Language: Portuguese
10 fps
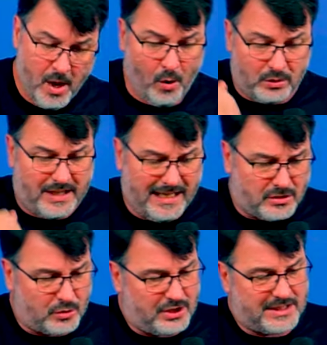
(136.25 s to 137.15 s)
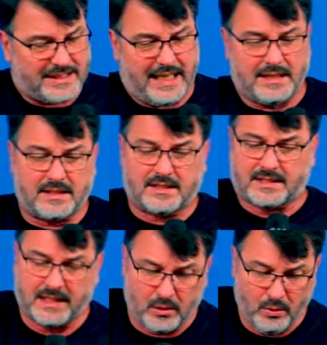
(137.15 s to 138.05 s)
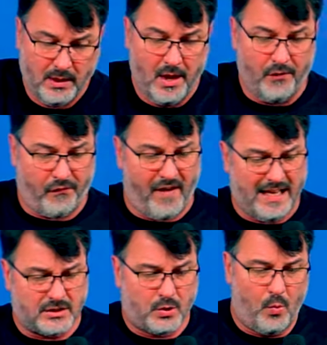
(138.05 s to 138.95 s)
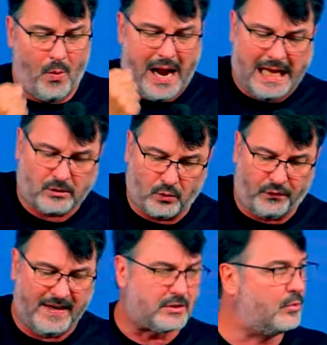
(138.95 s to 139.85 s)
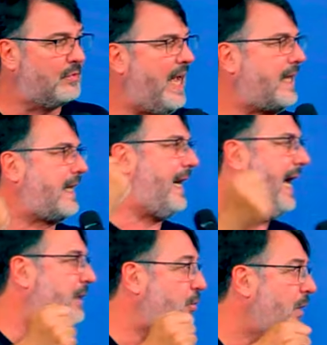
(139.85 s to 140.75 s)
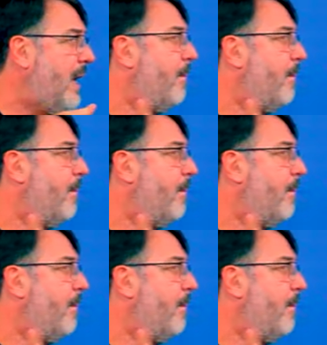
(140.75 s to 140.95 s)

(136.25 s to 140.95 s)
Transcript: O texto diz que esse Ciro fez um ato, fez um decreto,